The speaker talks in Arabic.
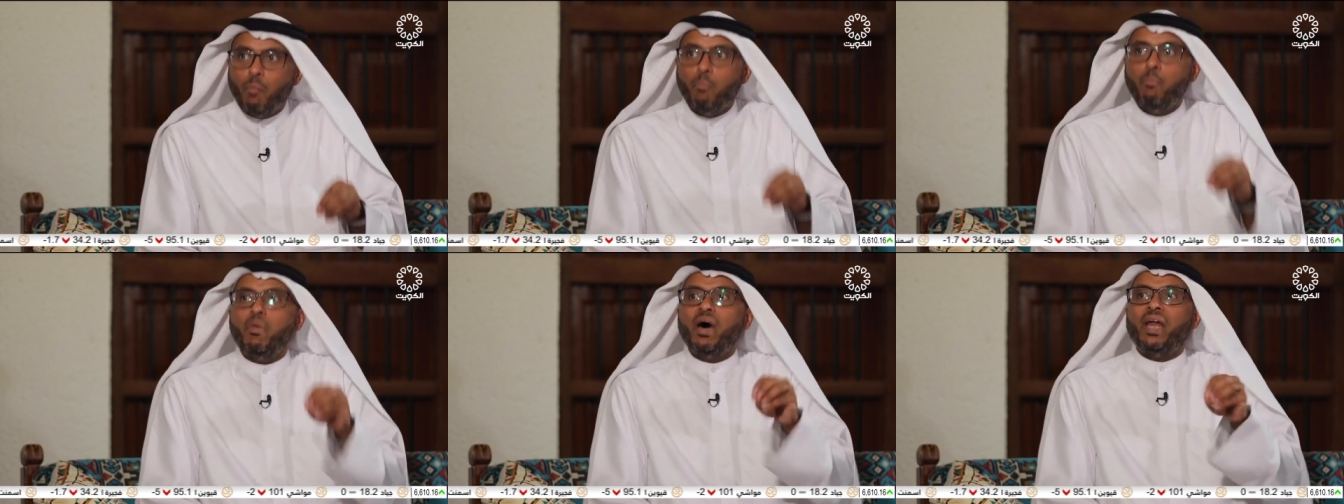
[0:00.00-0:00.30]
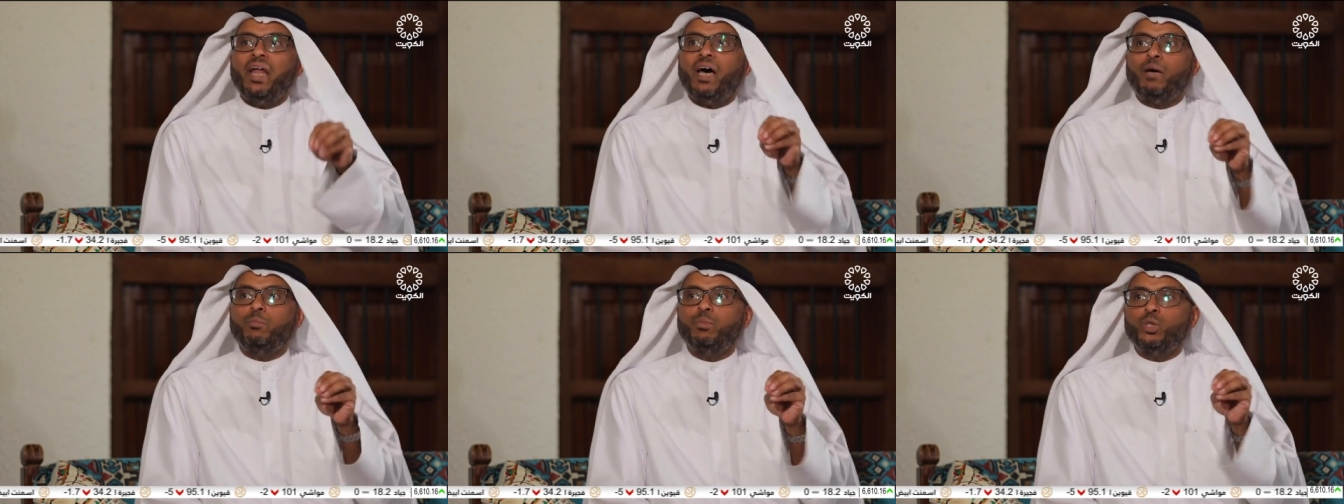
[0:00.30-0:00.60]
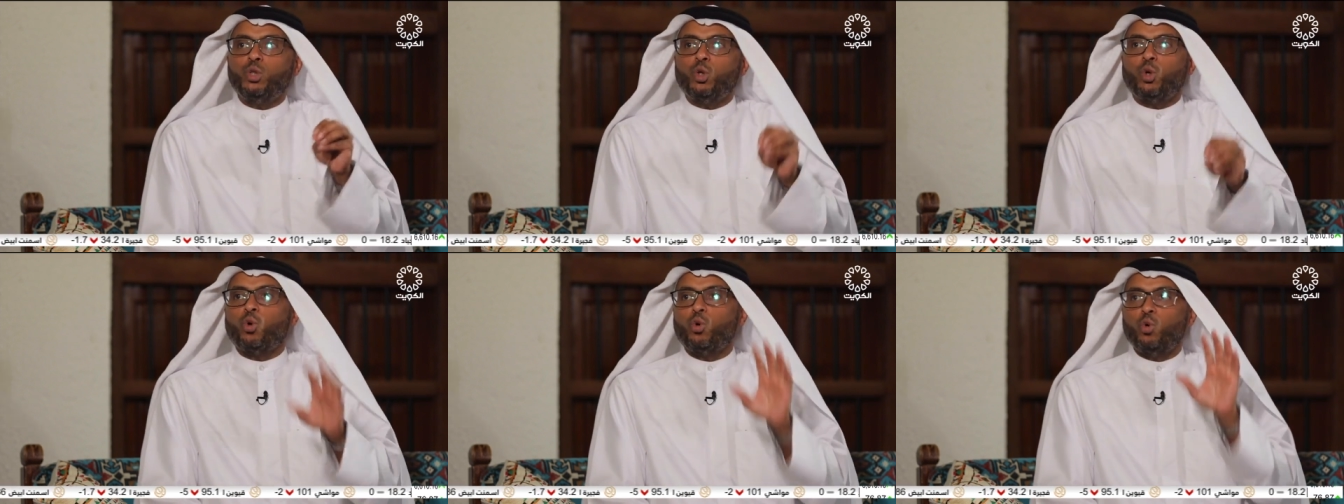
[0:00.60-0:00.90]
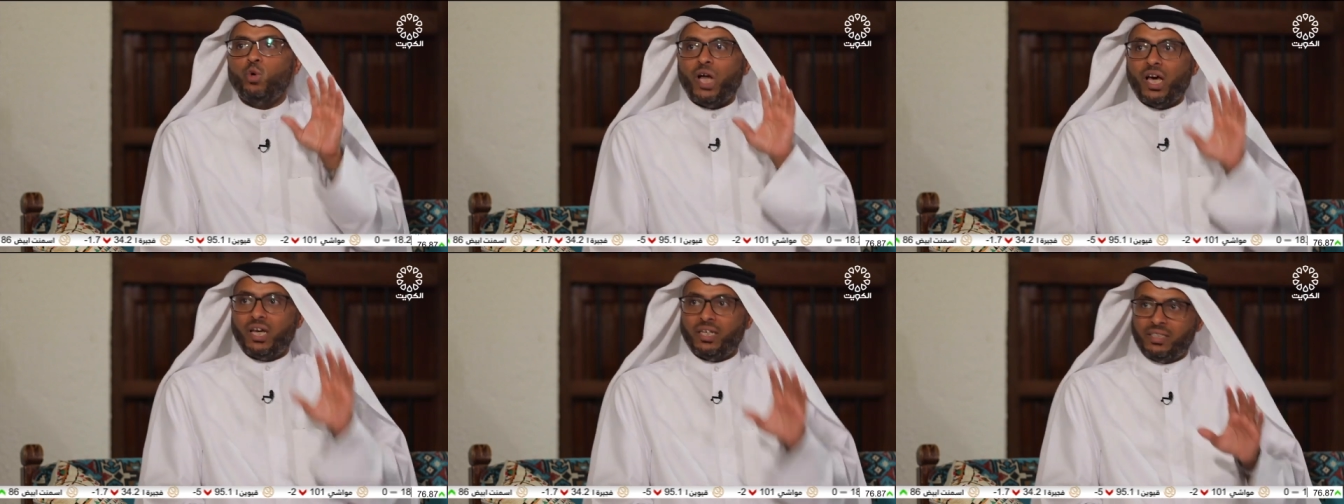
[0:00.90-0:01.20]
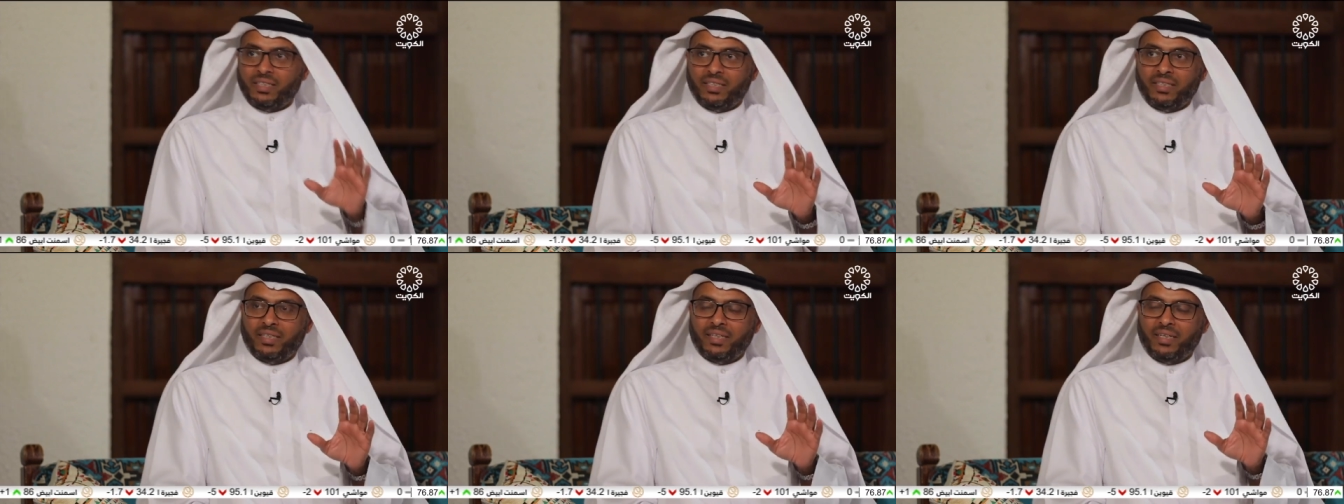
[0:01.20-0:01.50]
منع من دخوله
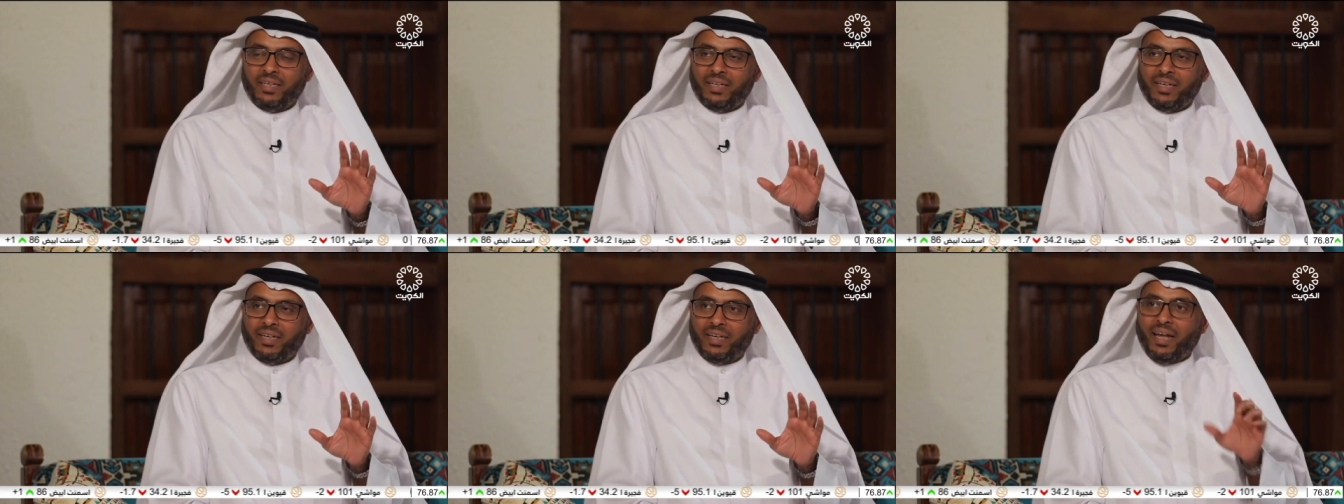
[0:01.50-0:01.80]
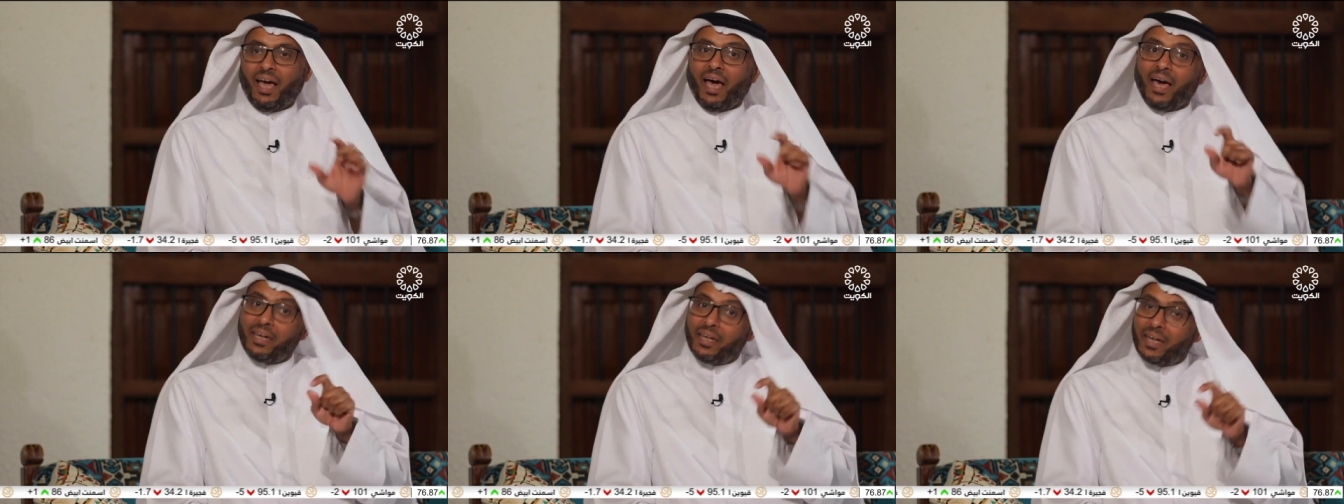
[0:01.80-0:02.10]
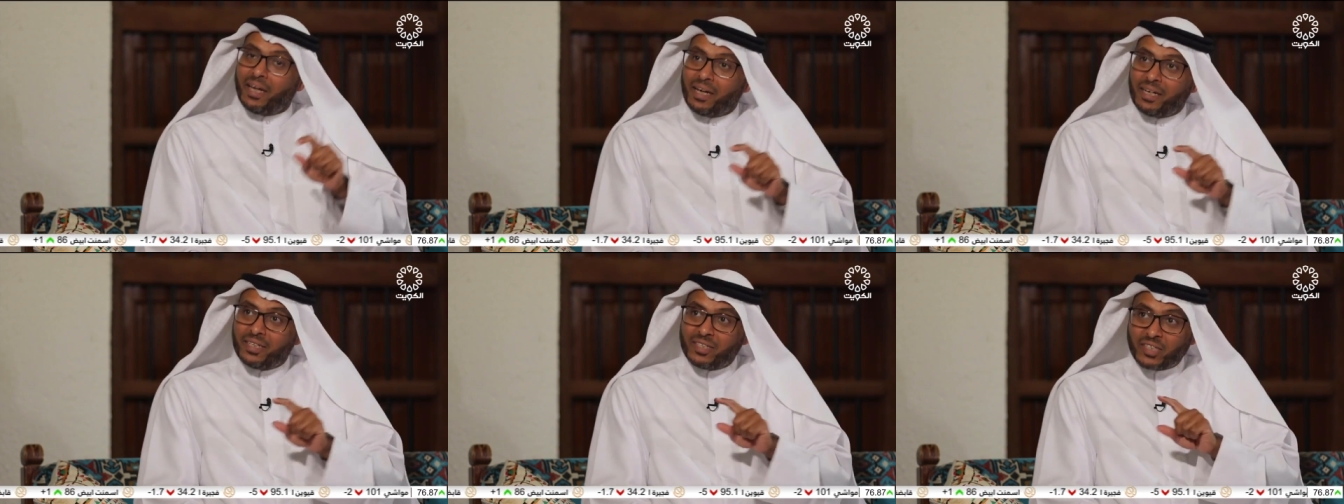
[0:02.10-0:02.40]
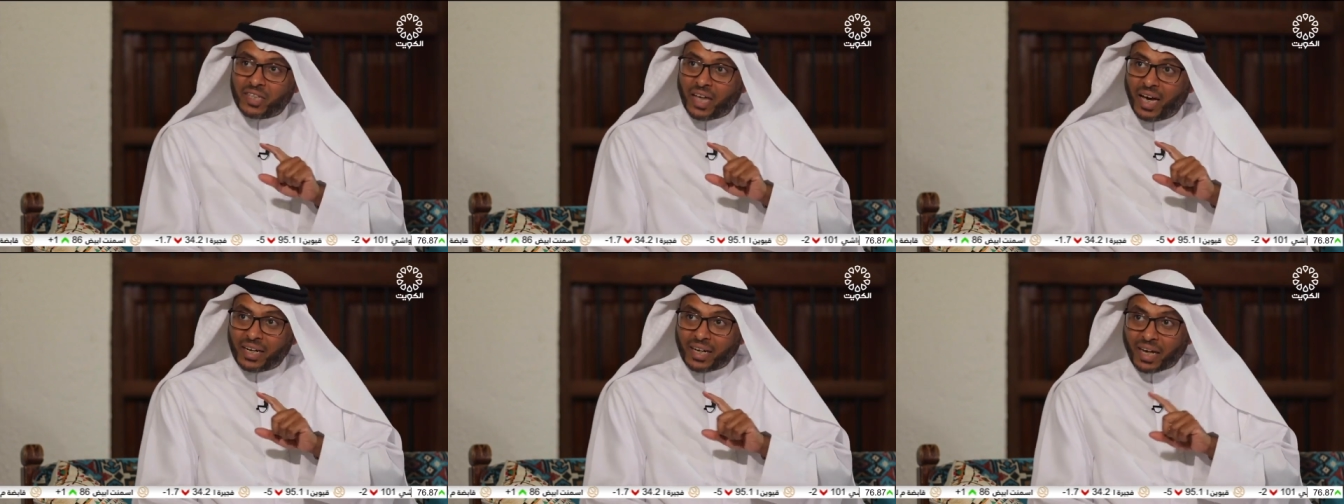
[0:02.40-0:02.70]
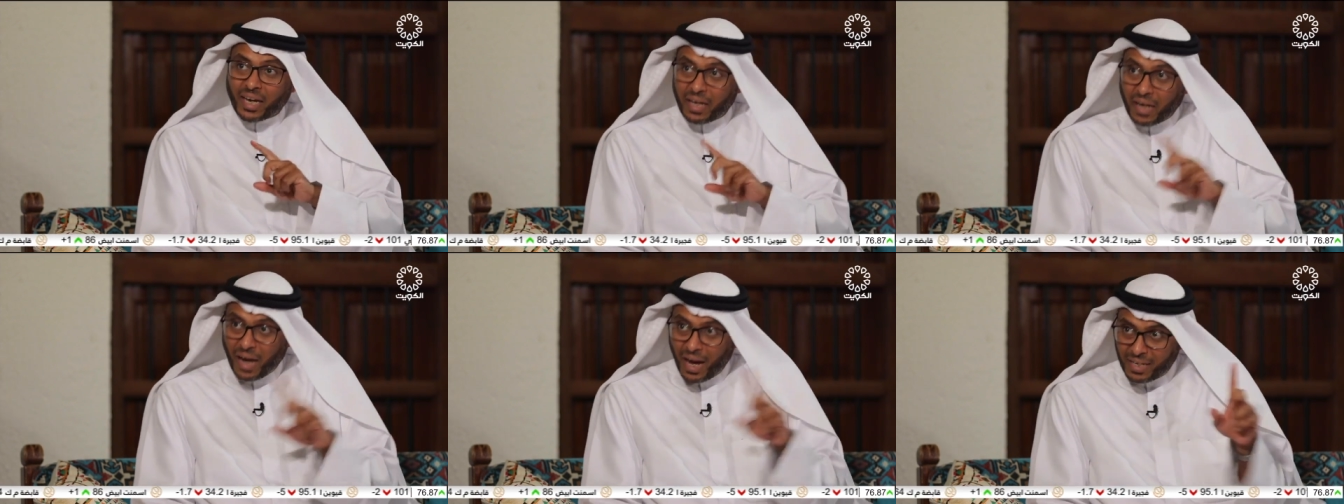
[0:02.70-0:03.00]
لأنه إنسان
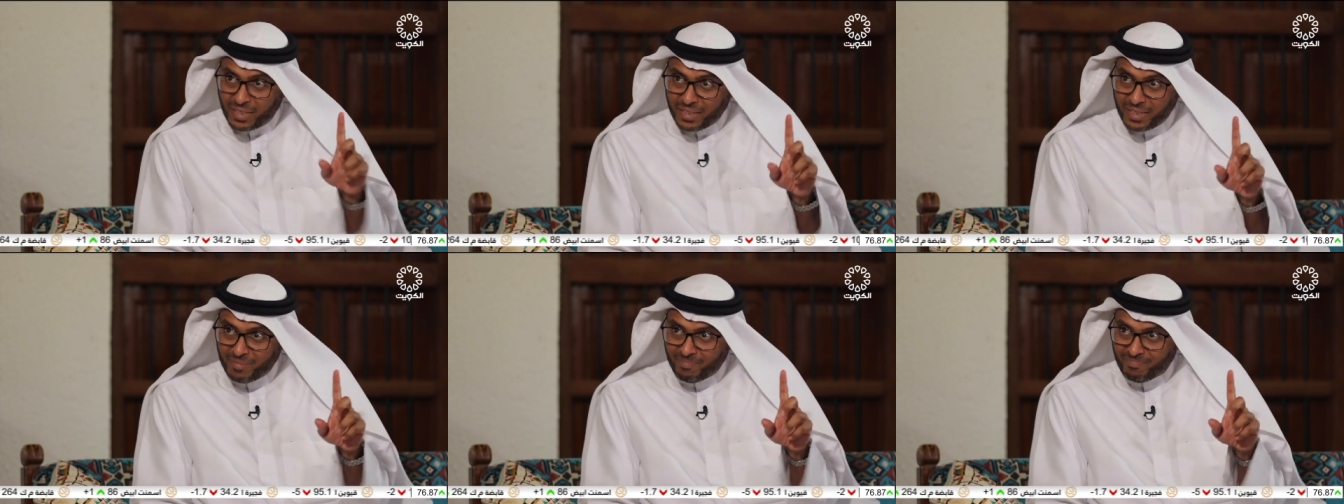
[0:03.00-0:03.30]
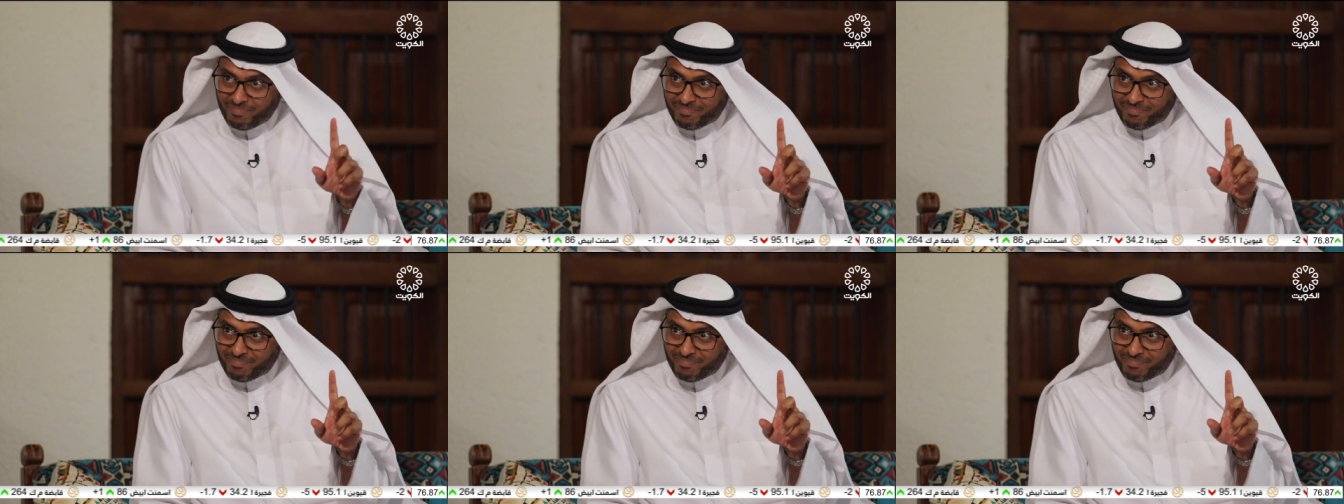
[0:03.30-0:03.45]
غير عادي